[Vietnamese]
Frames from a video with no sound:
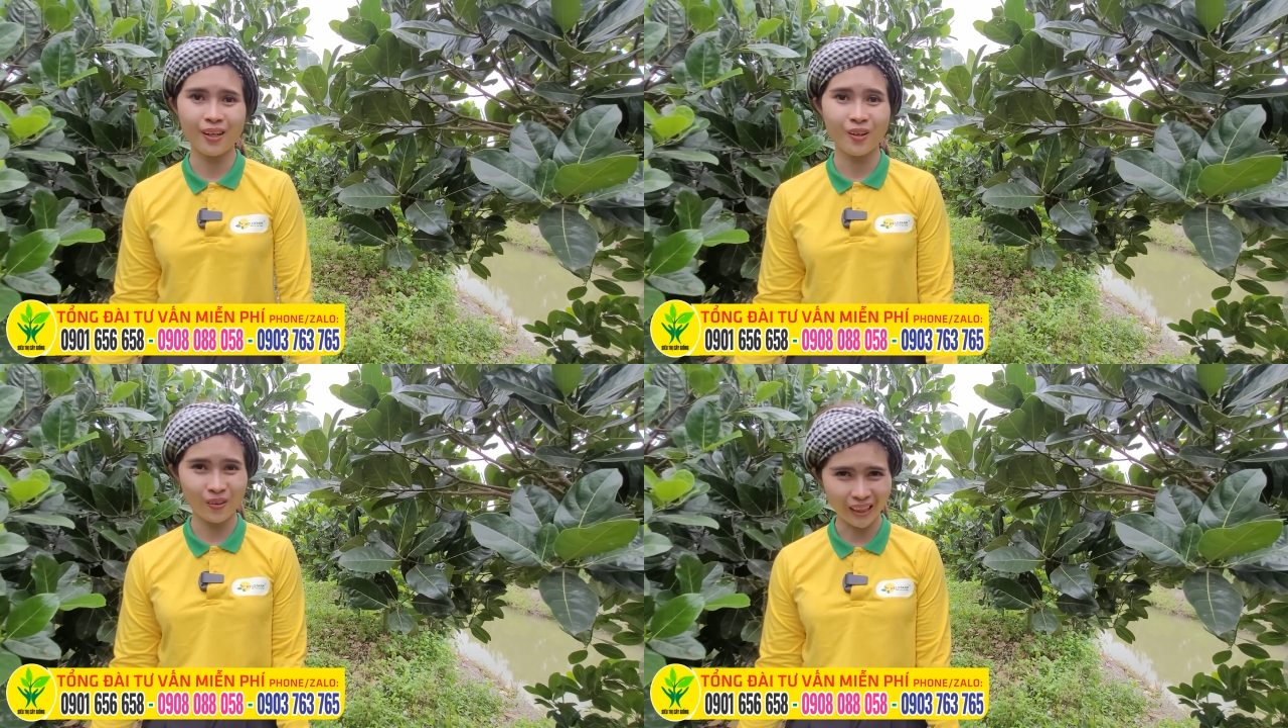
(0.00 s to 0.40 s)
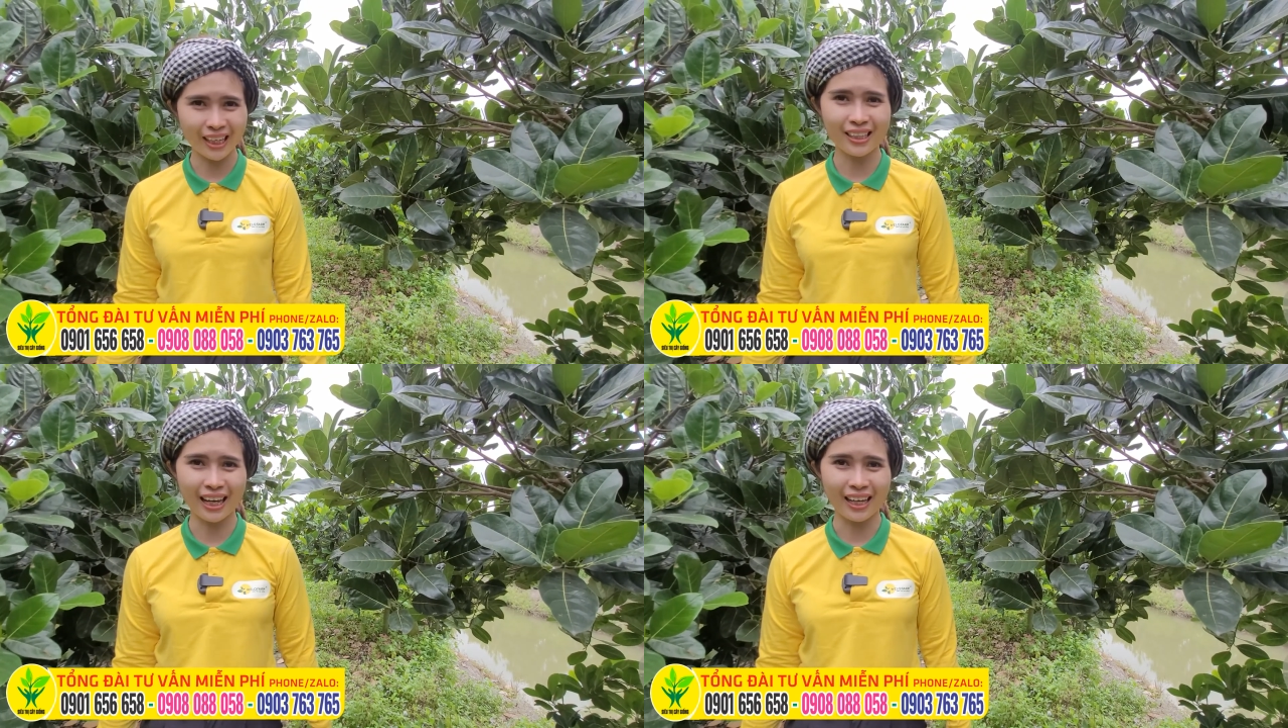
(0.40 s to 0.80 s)
Ok
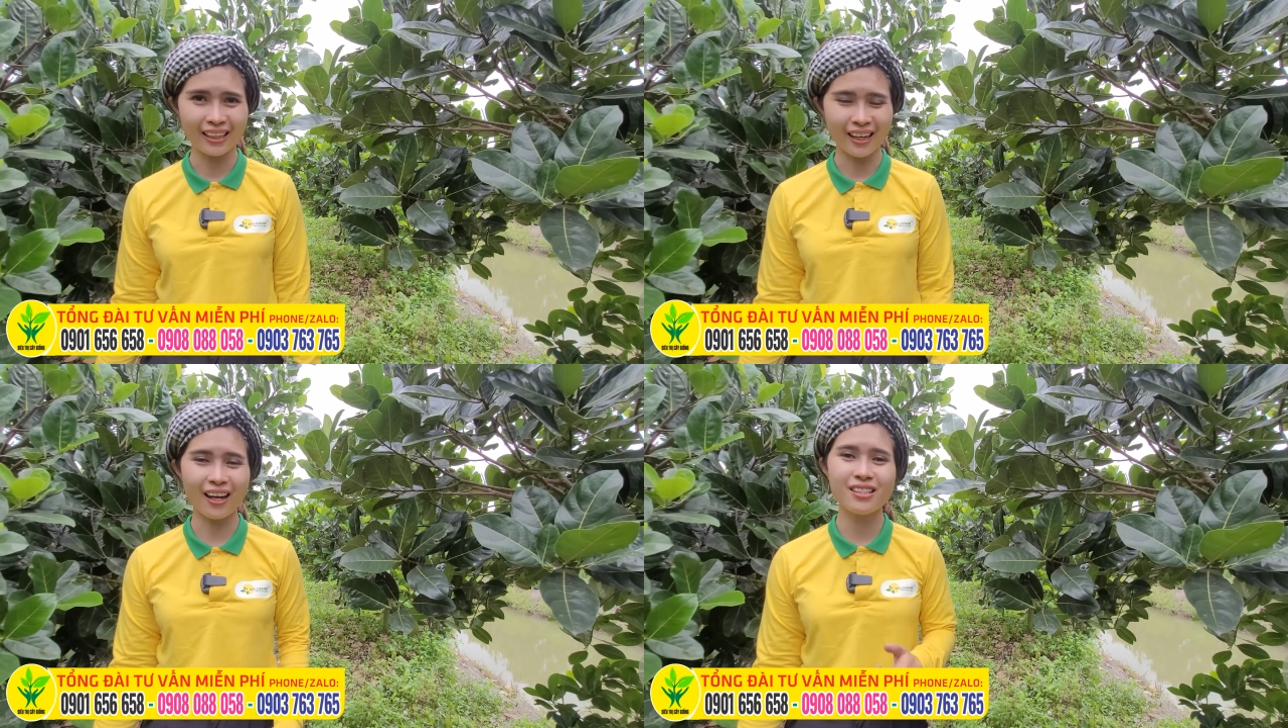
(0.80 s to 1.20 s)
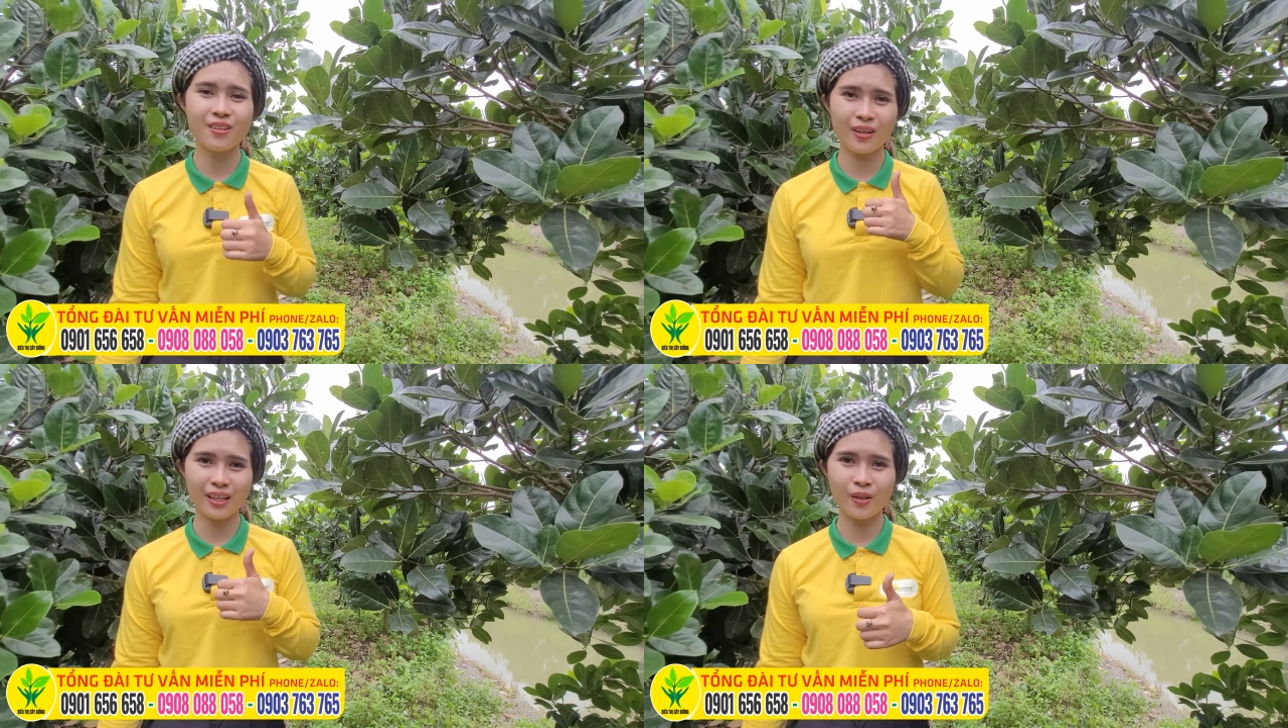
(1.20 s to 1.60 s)
chưa? Đó,
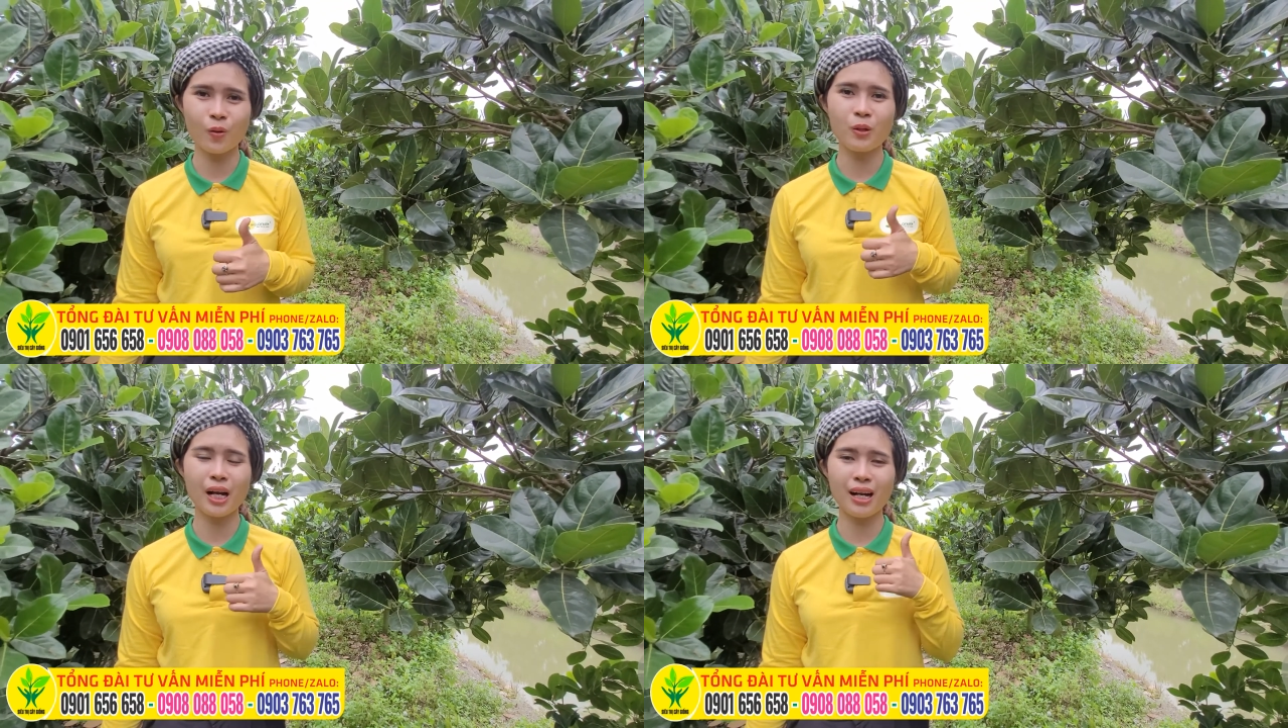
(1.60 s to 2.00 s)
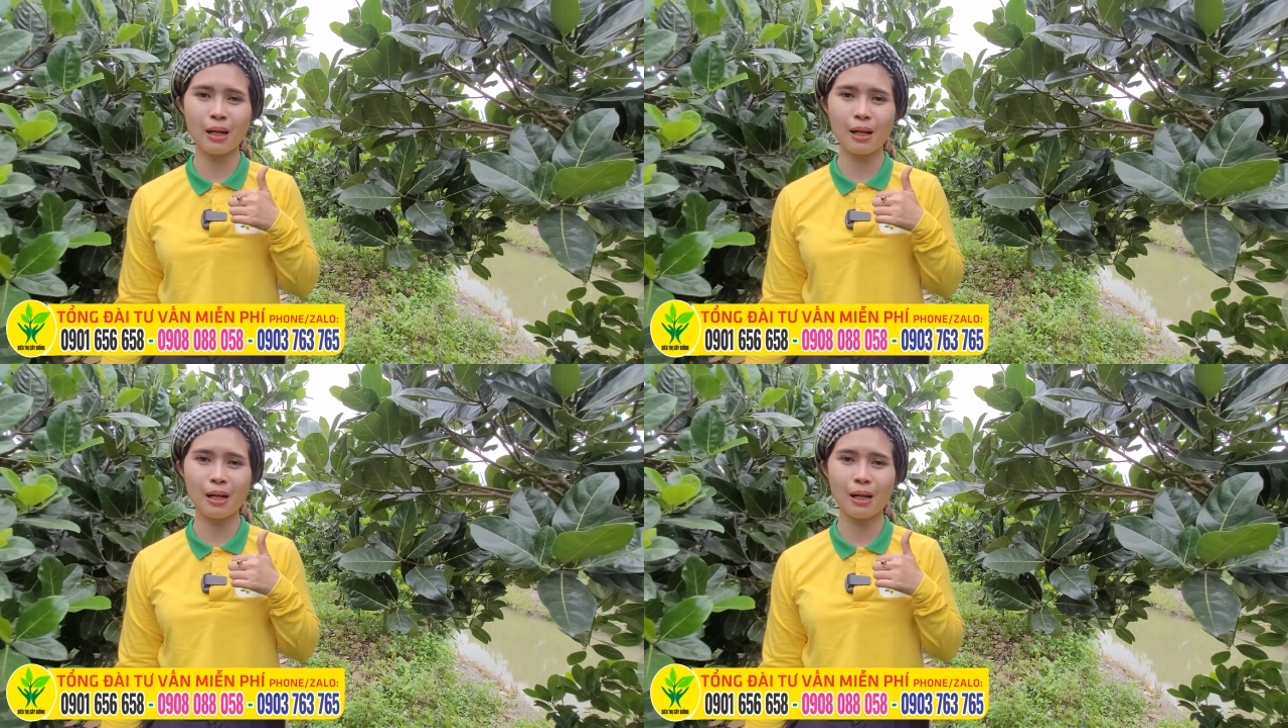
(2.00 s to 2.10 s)
siêu kali hữu cơ